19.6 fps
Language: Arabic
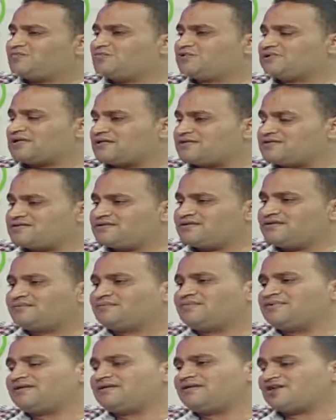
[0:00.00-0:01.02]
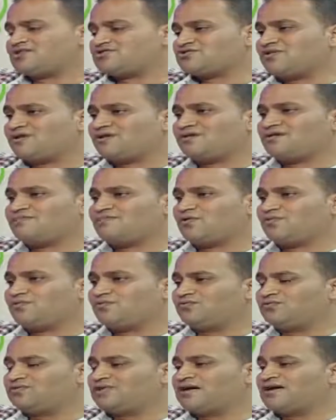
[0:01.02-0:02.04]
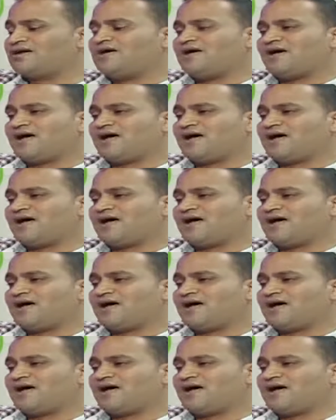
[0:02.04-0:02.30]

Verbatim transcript: وتهذيب للاشجار الموجوده